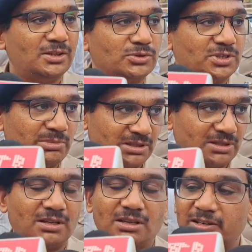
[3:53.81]
थी उससे
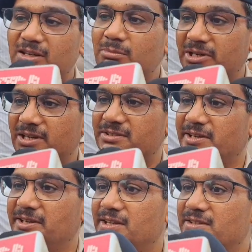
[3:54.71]
बेहतर करने का प्रयास
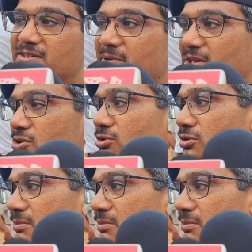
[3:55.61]
करेंगे सभी जो